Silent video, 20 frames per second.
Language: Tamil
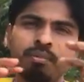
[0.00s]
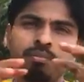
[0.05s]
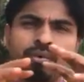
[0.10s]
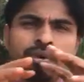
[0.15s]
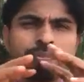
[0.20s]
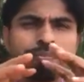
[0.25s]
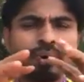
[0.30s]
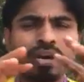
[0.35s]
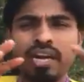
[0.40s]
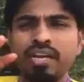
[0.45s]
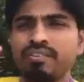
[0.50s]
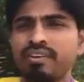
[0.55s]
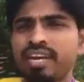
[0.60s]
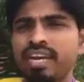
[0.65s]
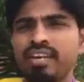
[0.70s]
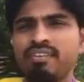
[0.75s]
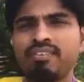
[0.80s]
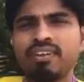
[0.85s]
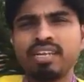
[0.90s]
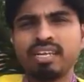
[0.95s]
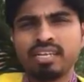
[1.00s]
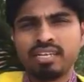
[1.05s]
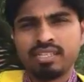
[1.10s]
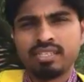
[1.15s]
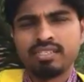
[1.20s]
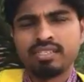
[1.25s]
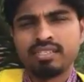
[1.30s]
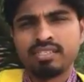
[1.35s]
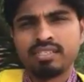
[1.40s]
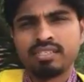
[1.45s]
இப்படி பல வகையில்
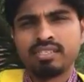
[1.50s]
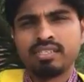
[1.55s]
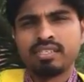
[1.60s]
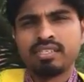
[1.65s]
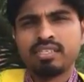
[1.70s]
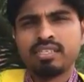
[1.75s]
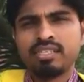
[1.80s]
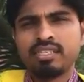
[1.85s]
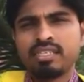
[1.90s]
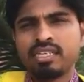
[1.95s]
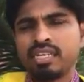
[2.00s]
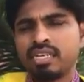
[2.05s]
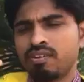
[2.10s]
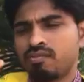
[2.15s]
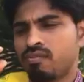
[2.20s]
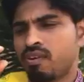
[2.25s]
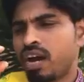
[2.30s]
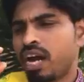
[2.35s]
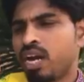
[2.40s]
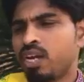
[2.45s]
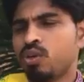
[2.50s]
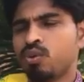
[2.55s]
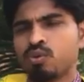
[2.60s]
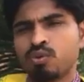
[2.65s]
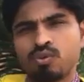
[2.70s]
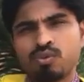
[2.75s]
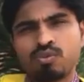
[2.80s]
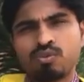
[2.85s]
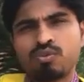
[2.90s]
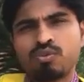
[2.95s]
வெளியேறுது இன்னும் வாயு
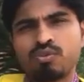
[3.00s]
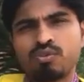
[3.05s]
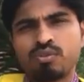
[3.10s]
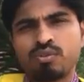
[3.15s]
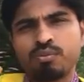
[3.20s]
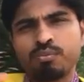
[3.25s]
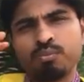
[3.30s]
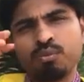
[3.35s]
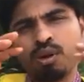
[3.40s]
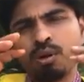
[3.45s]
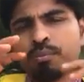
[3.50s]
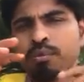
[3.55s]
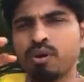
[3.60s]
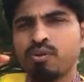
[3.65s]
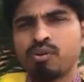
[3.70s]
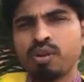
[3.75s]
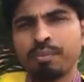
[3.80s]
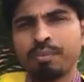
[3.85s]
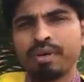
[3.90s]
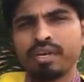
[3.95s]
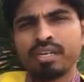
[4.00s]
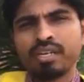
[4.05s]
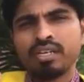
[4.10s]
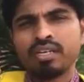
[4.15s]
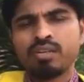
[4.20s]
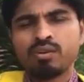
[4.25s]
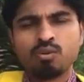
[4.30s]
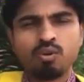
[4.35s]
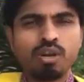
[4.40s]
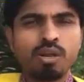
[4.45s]
மூலமாகவும் நமக்கு
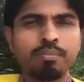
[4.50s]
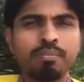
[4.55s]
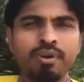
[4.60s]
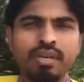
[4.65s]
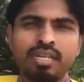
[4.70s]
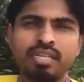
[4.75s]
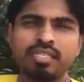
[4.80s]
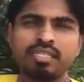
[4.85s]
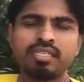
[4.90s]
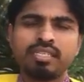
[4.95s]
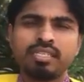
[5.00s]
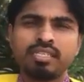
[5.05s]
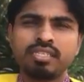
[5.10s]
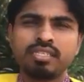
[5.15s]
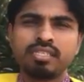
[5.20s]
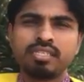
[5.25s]
உடம்புலேருந்து